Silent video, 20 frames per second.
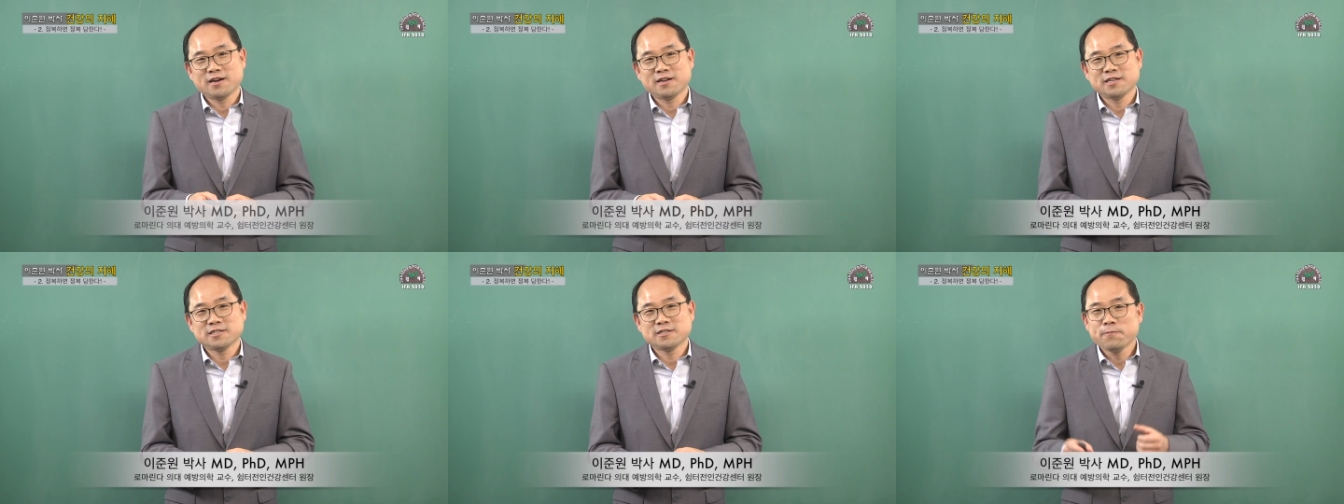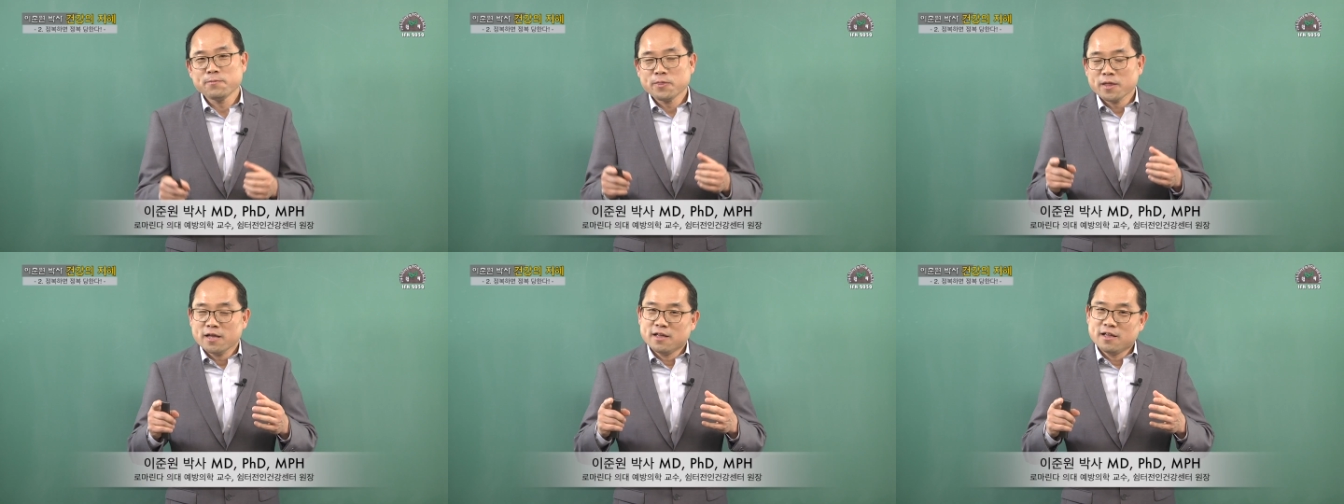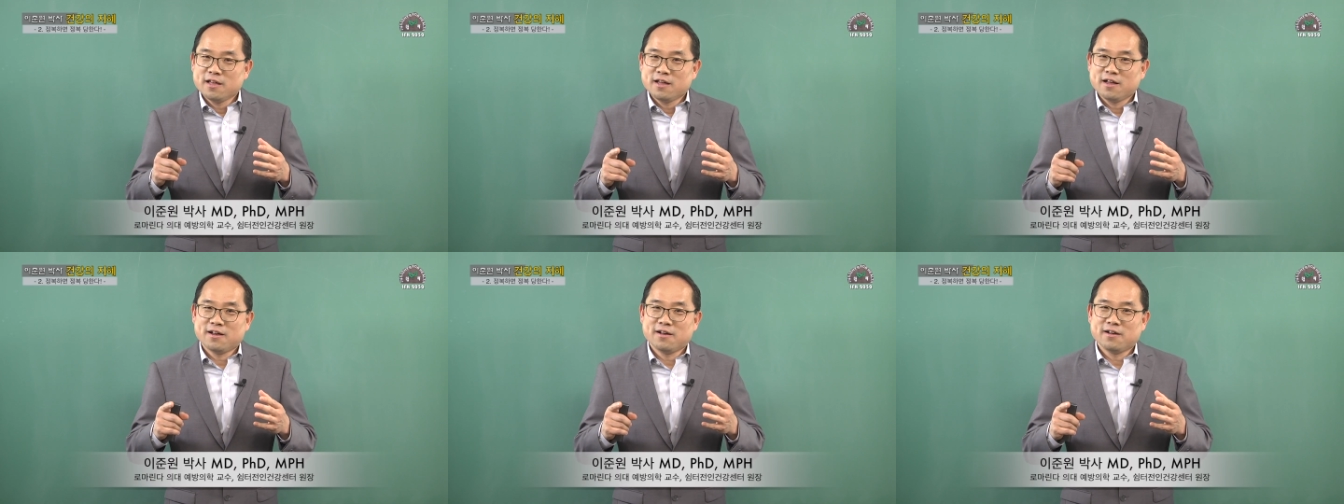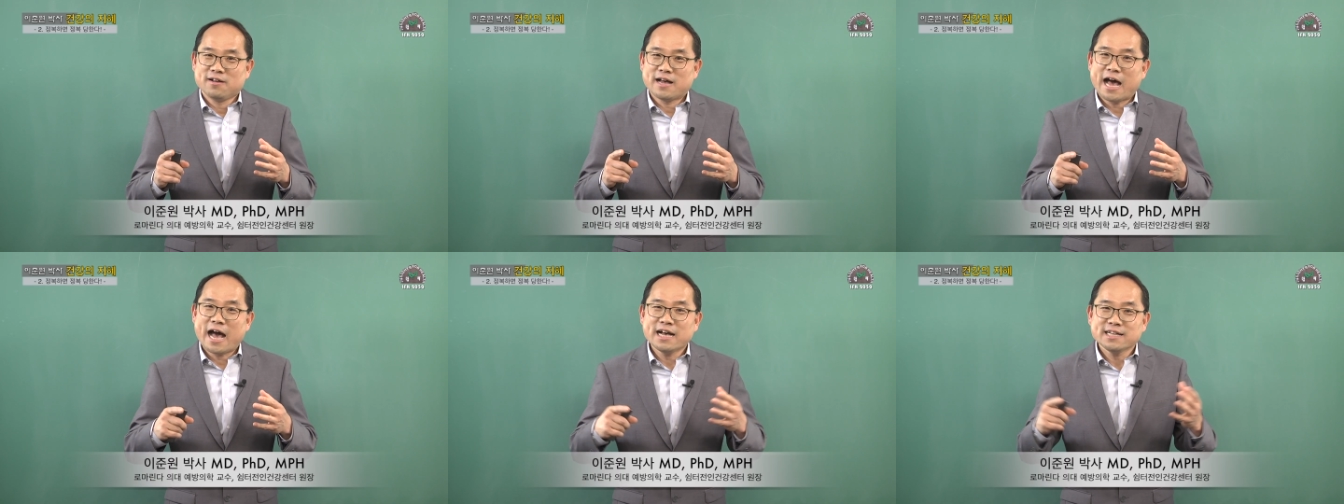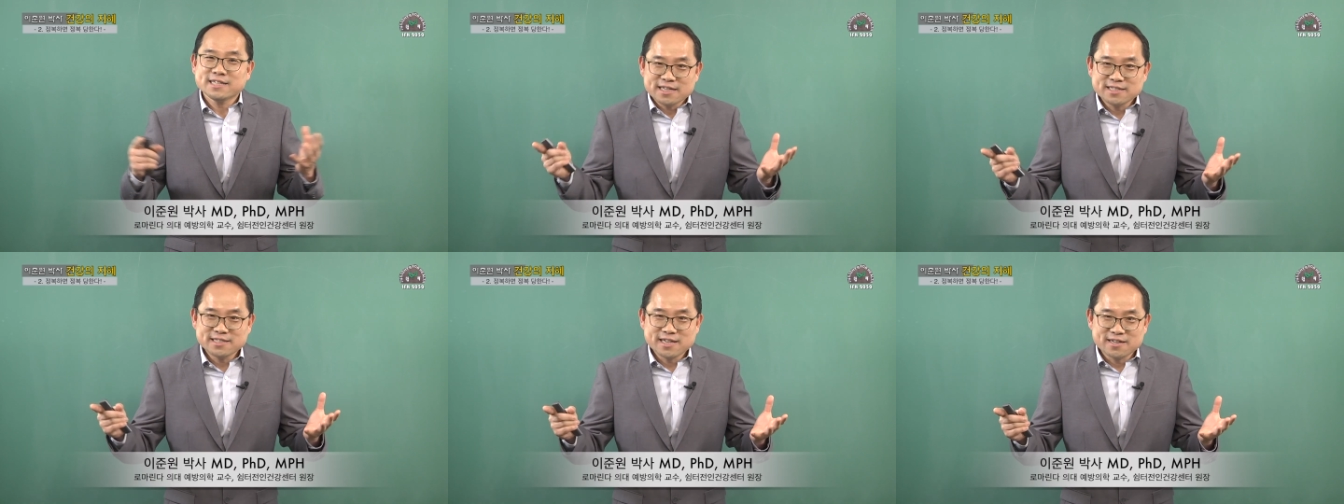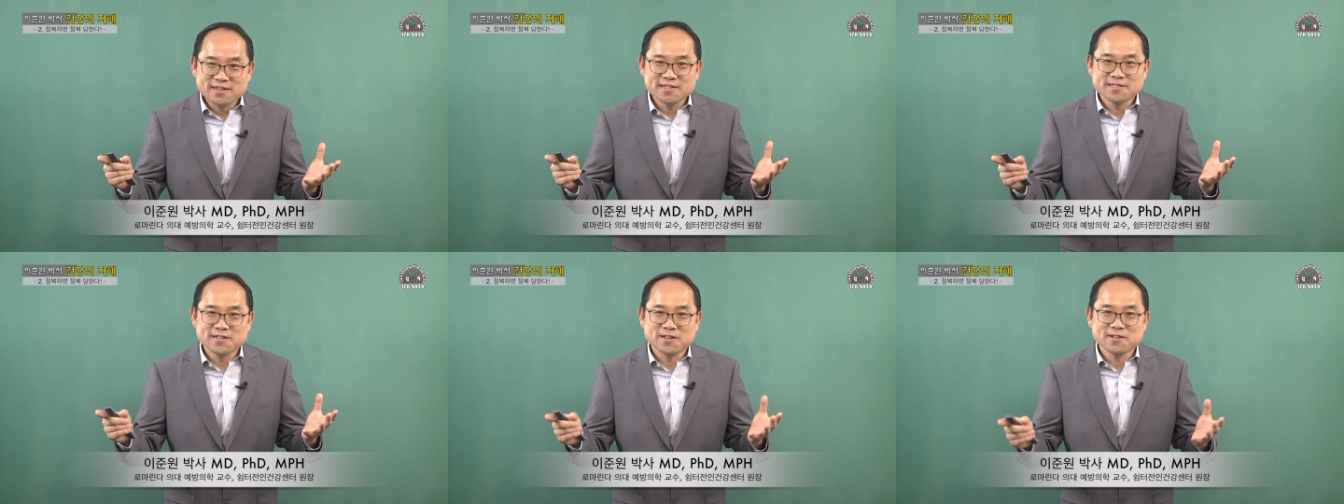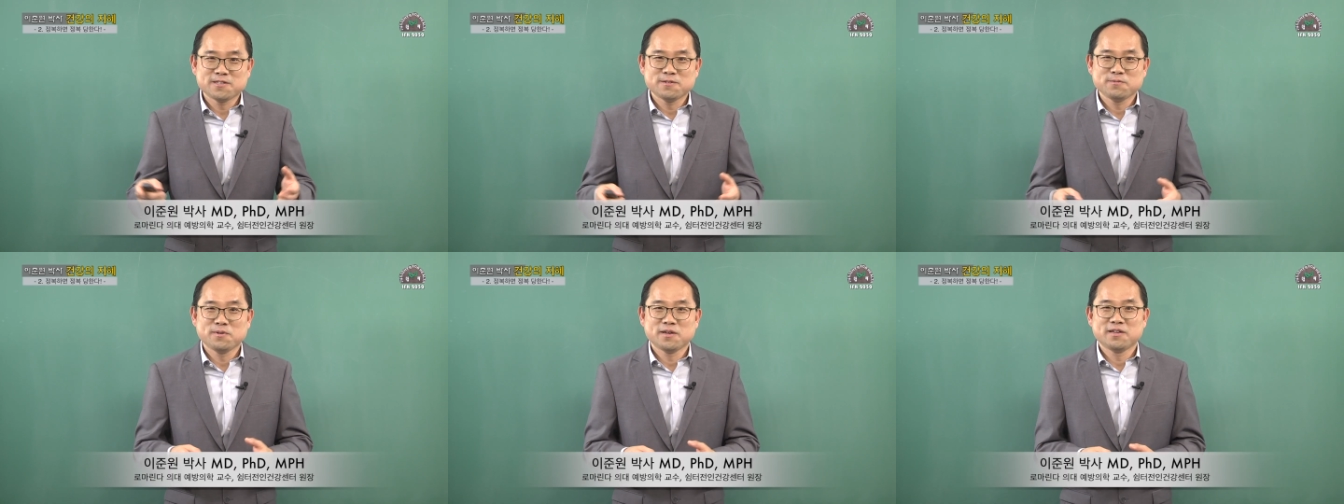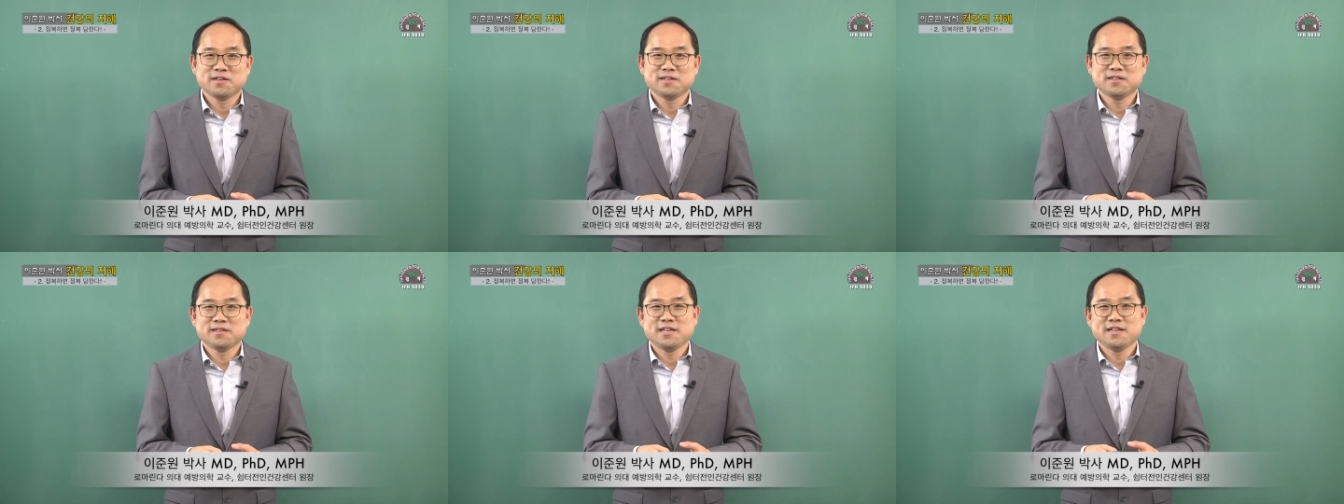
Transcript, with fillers: 그래서 어, 항생제를 썼으면